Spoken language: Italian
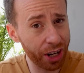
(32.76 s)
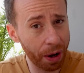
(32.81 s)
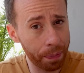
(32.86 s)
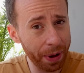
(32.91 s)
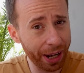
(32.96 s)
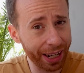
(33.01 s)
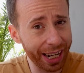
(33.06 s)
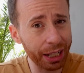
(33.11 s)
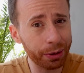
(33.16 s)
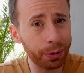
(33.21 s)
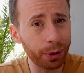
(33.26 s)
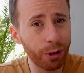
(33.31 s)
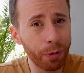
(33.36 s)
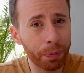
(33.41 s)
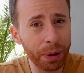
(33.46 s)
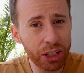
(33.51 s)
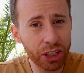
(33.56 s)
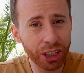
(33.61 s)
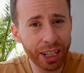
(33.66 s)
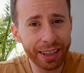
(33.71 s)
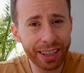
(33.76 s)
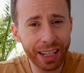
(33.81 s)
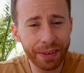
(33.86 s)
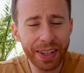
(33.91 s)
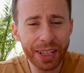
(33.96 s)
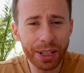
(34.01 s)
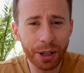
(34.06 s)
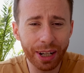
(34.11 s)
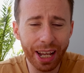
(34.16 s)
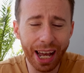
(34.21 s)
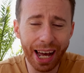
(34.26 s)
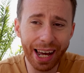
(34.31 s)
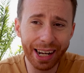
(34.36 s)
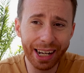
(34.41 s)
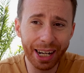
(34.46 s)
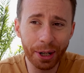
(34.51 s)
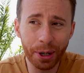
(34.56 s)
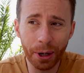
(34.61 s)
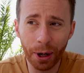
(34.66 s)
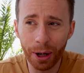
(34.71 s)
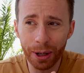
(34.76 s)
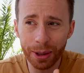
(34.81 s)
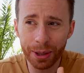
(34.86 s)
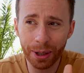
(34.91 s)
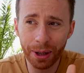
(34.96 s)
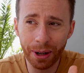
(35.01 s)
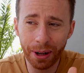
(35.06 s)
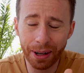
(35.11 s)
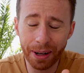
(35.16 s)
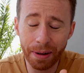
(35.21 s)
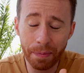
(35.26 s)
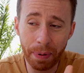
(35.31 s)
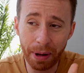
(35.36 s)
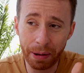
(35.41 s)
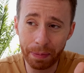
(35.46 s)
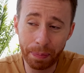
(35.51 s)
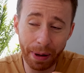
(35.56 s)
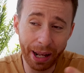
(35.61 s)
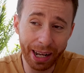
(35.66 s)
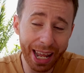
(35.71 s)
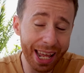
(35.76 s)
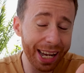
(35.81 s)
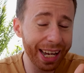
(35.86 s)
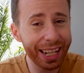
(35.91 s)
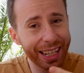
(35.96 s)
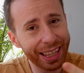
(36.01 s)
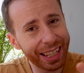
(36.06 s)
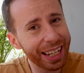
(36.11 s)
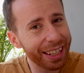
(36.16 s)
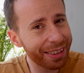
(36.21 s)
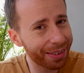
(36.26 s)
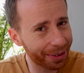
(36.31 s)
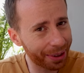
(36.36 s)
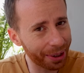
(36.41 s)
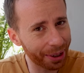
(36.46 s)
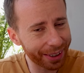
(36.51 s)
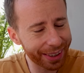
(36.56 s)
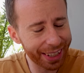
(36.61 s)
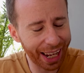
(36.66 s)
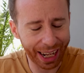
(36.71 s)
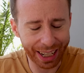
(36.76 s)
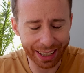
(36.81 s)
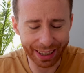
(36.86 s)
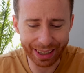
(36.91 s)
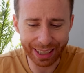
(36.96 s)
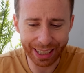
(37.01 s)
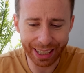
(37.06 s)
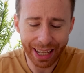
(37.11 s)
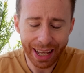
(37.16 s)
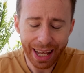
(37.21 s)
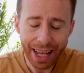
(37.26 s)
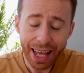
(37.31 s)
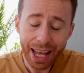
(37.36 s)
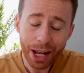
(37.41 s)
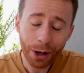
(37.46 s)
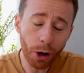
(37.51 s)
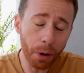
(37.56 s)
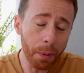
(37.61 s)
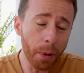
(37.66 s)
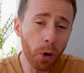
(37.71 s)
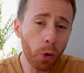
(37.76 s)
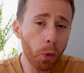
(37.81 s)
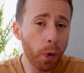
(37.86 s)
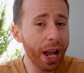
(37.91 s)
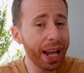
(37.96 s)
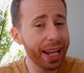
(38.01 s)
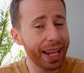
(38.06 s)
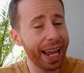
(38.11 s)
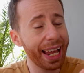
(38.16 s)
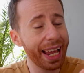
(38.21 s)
già parlato in un precedente video che ha raccolto eh, pareri discordanti. Comunque